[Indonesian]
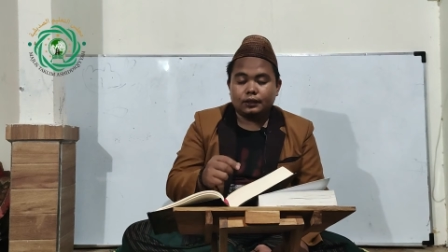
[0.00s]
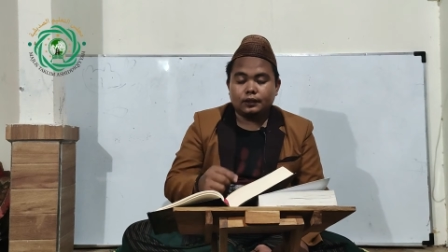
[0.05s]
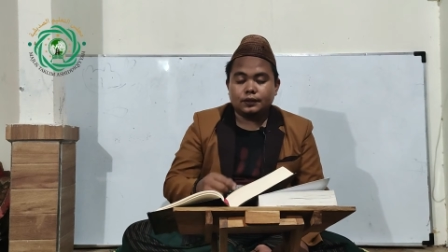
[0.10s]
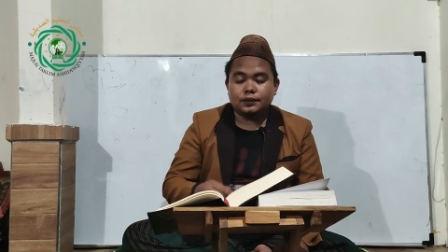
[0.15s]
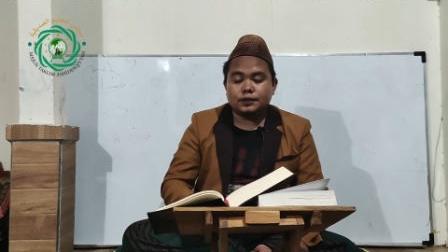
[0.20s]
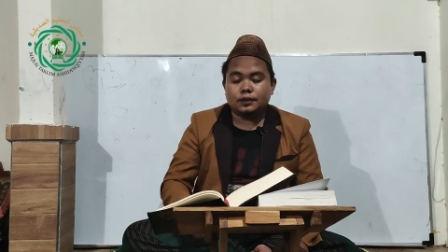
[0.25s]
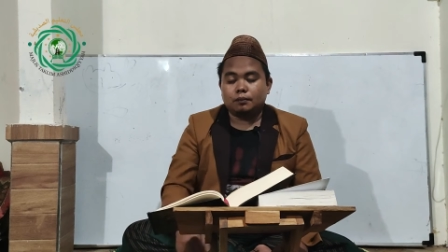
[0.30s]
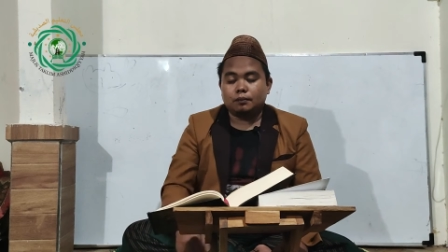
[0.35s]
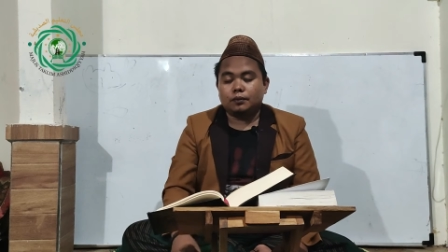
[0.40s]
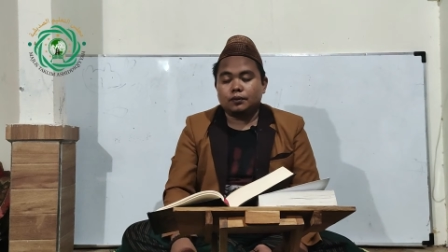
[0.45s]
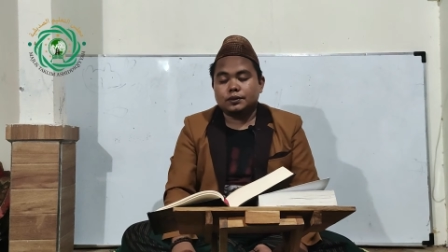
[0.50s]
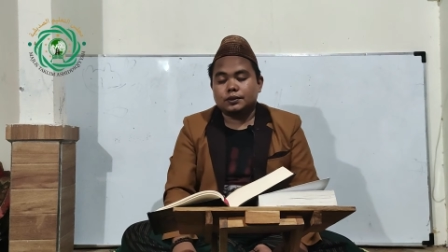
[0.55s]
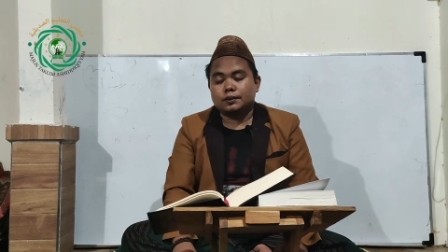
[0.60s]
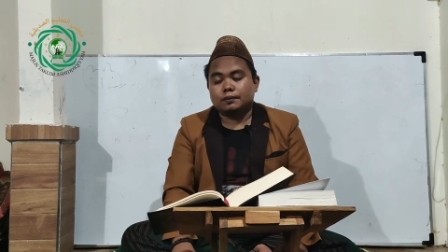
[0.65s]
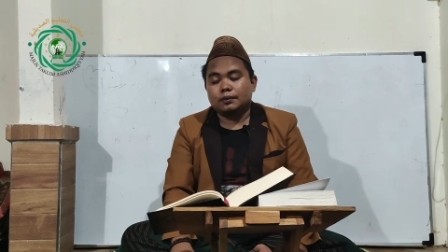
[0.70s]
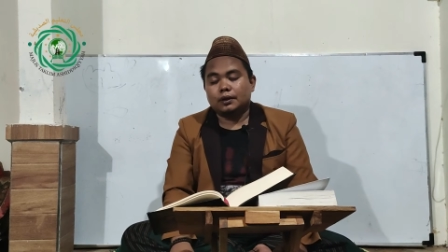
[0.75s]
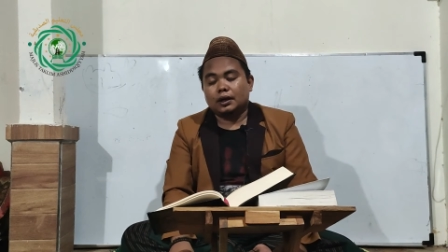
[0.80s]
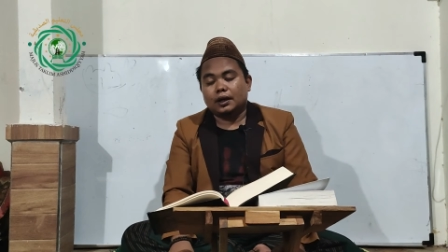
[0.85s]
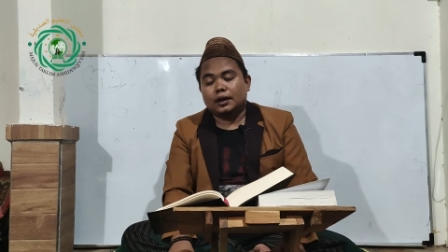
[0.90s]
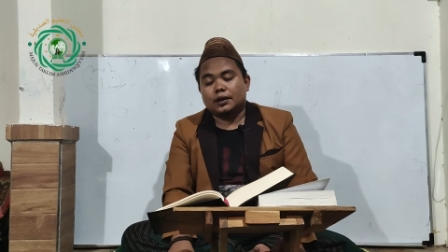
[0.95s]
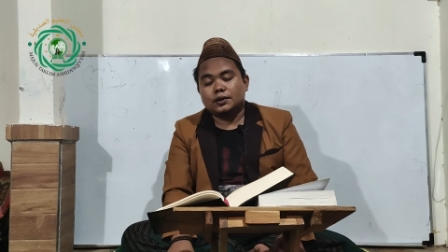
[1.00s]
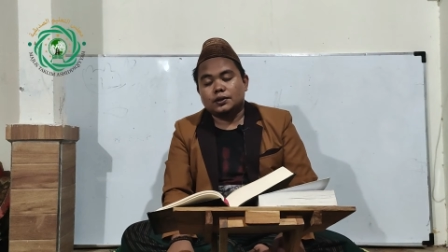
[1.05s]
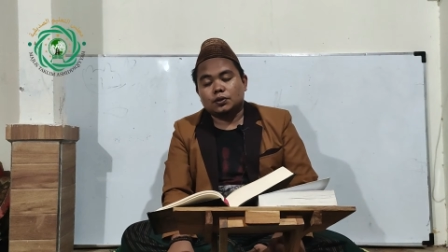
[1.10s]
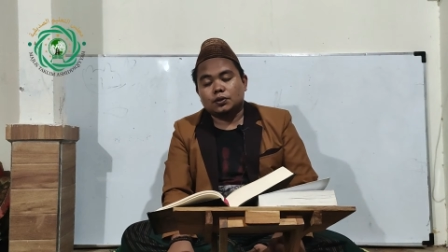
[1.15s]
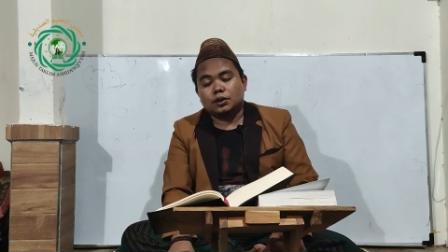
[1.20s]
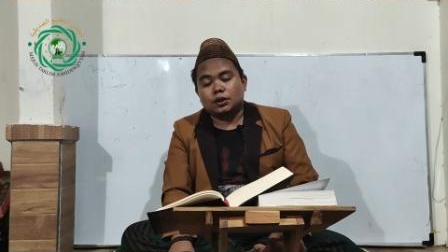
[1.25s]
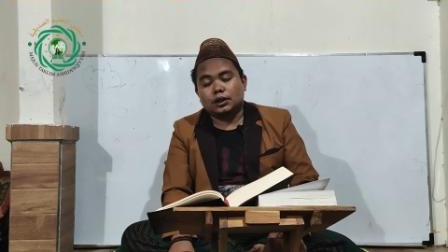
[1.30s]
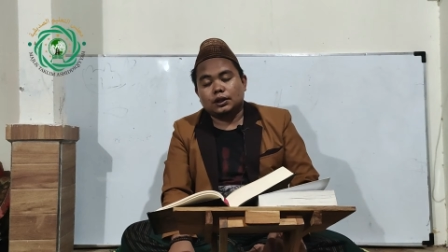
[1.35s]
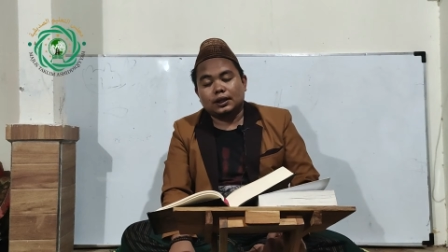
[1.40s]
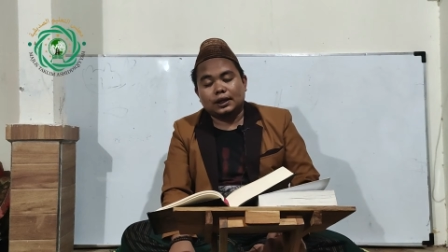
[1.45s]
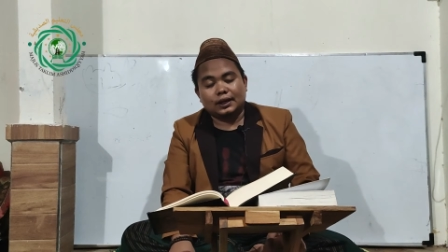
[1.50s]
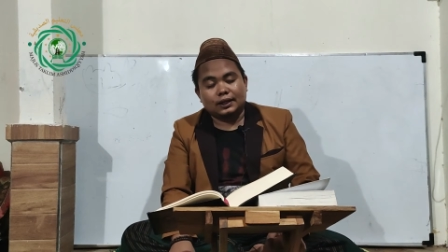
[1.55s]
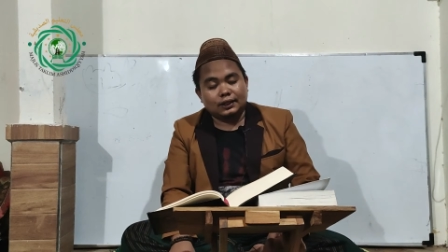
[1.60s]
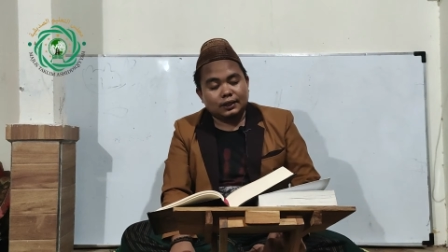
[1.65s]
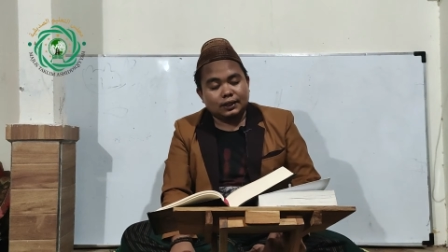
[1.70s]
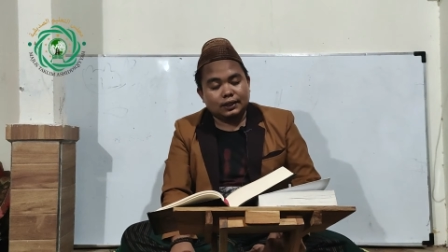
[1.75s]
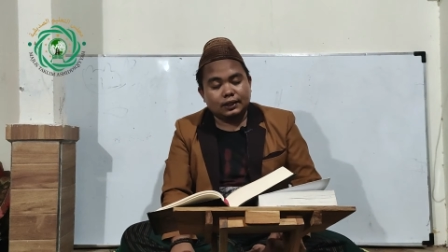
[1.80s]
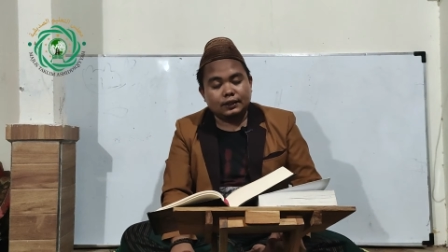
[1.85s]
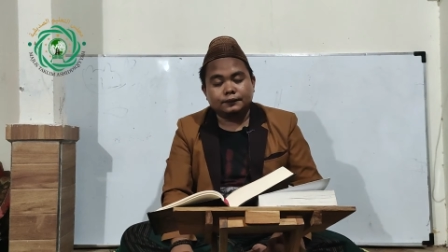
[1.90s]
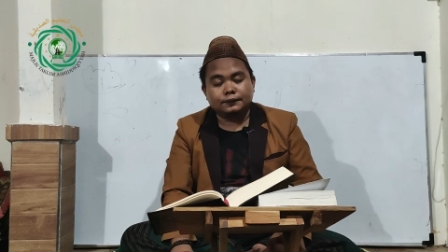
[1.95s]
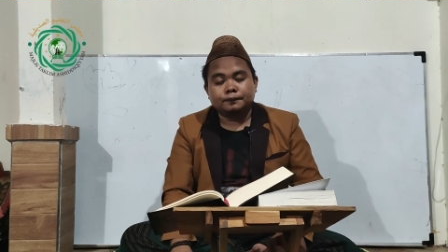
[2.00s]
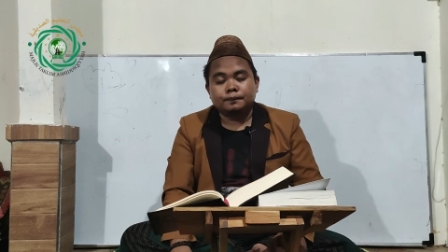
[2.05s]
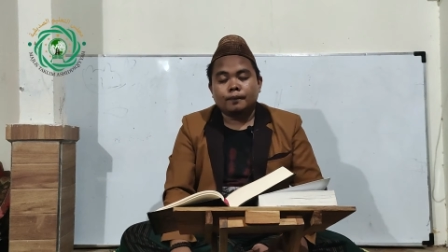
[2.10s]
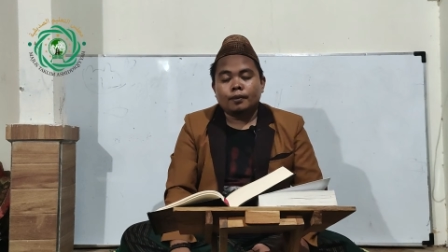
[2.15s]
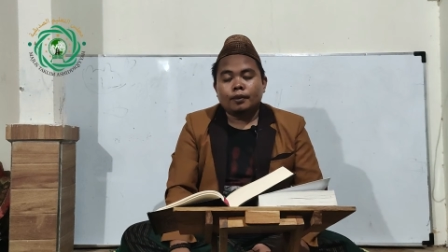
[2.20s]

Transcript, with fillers: disebut sebagai sholat ada